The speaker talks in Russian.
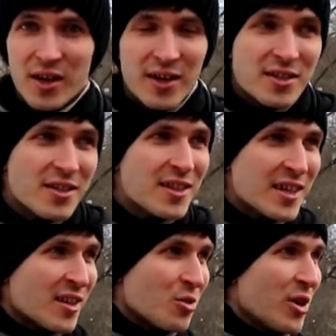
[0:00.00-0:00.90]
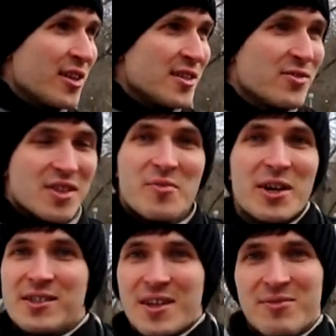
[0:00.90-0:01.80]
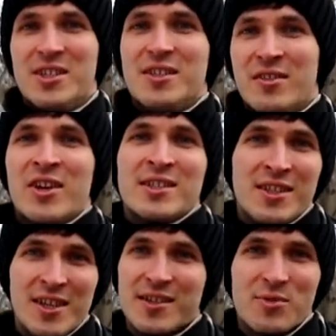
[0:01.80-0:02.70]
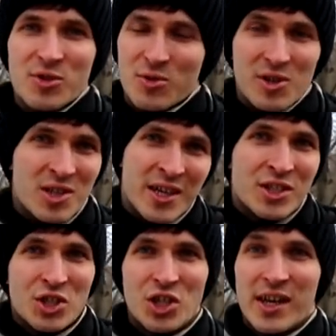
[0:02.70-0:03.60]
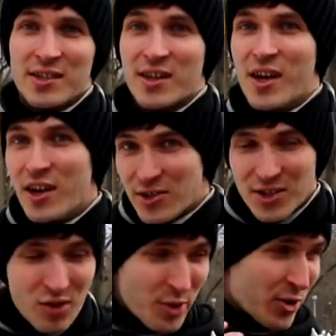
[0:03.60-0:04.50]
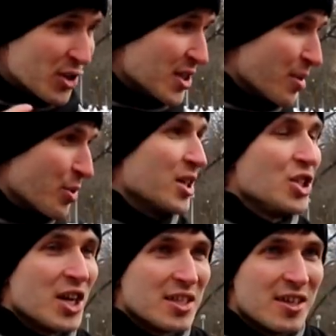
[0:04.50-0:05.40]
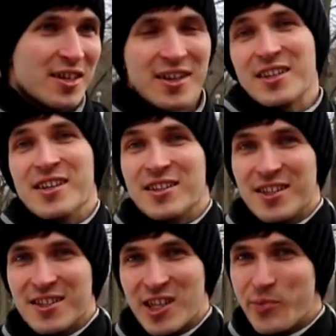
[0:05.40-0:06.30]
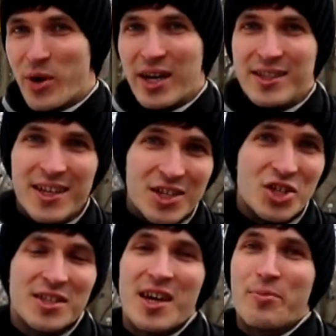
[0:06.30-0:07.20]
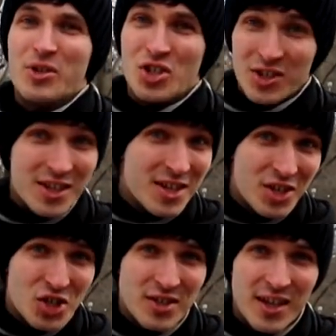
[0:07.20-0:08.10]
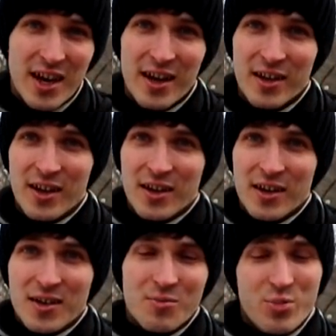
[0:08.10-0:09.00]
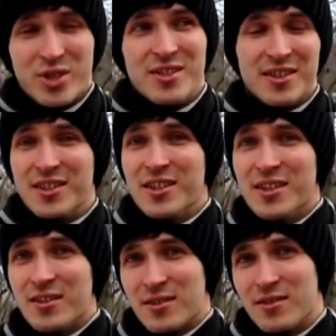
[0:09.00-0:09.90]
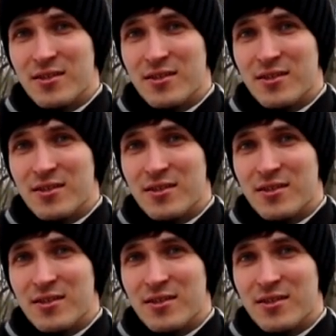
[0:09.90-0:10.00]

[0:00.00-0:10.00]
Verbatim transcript: Это не так актуально, если вы занимаетесь там 10, 20, 30 минут или даже час. Но если вы проводите на площадке, как некоторые из нас, по 3 часа, по 4 часа, без еды,